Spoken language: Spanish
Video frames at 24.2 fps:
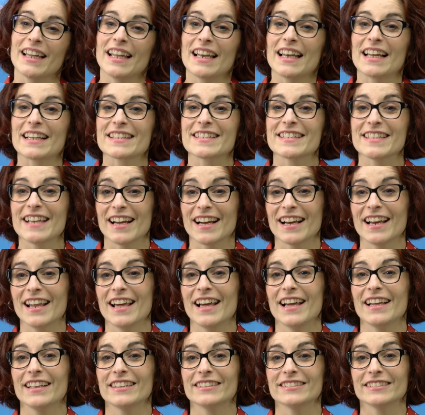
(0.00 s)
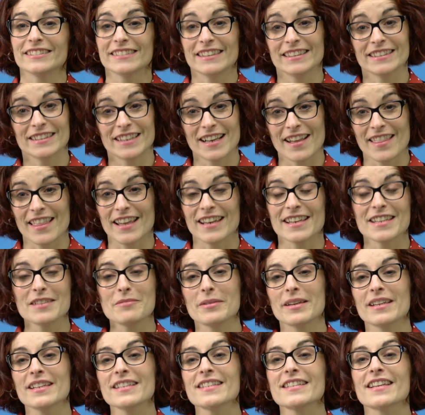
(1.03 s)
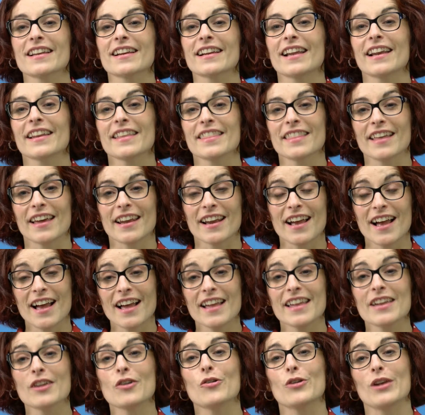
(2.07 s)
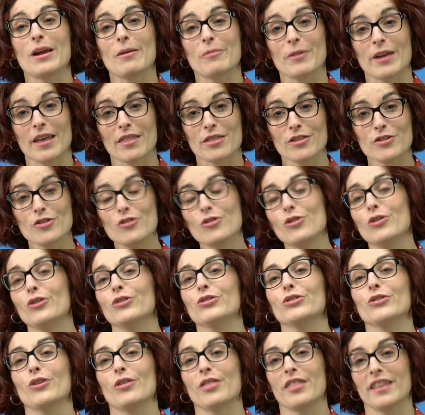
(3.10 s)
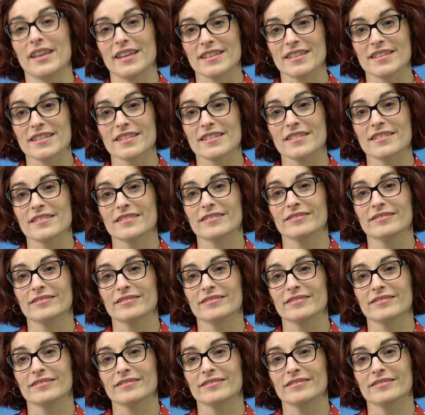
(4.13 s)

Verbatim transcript: La charla de entrada libre se realizará en colaboración con Docens.